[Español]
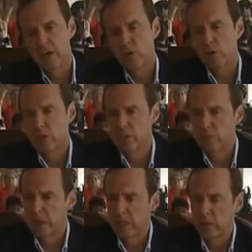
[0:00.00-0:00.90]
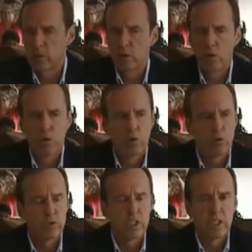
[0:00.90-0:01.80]
con respeto, con
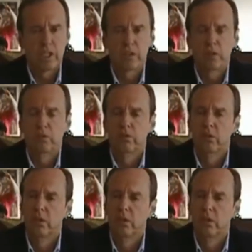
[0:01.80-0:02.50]
consideración.